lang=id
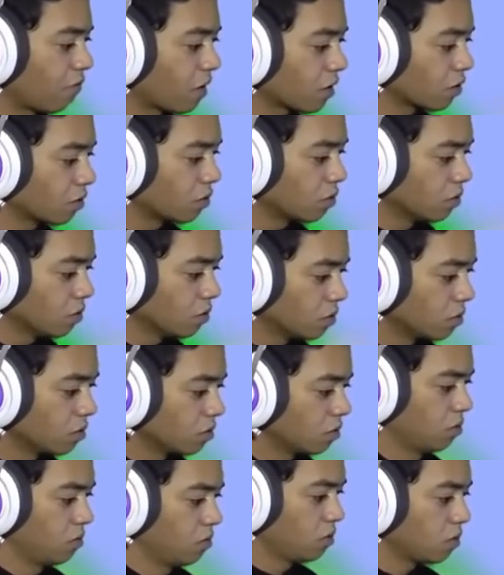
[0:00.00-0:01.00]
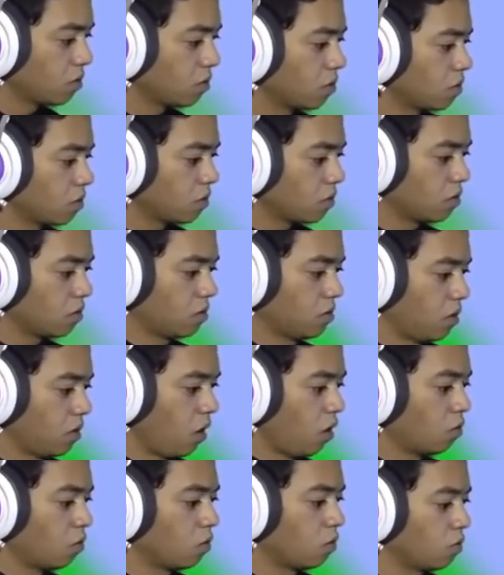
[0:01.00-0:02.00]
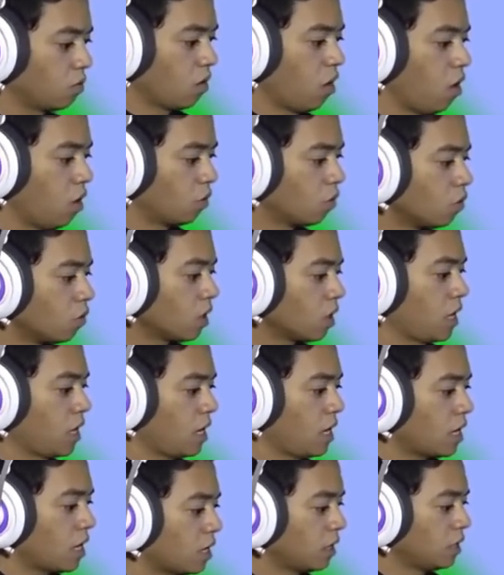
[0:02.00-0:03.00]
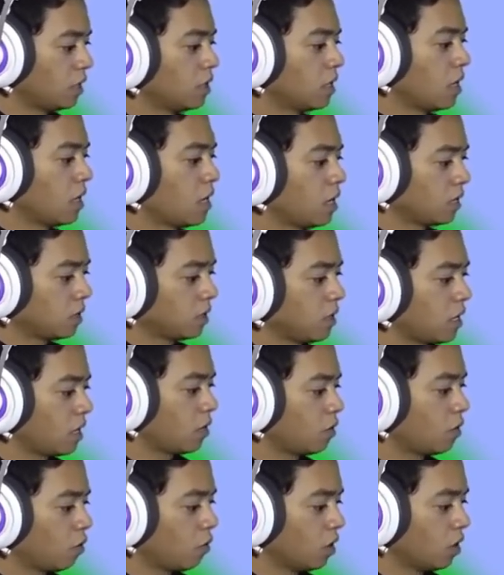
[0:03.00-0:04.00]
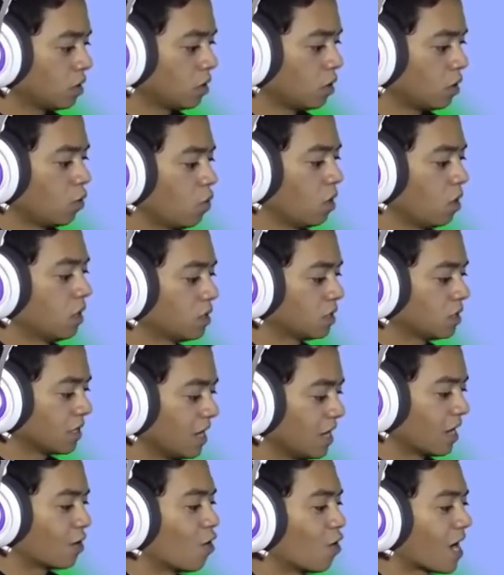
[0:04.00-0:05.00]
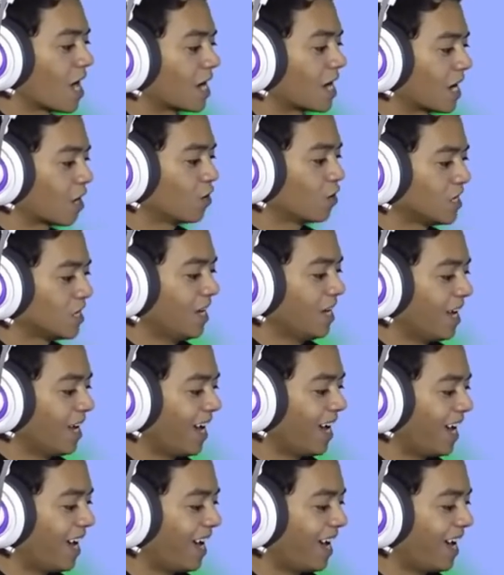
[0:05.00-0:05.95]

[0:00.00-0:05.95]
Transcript: Fuck you. Oh, oh, iya, iya, iya, what, what, gila gua kangen lagu ini.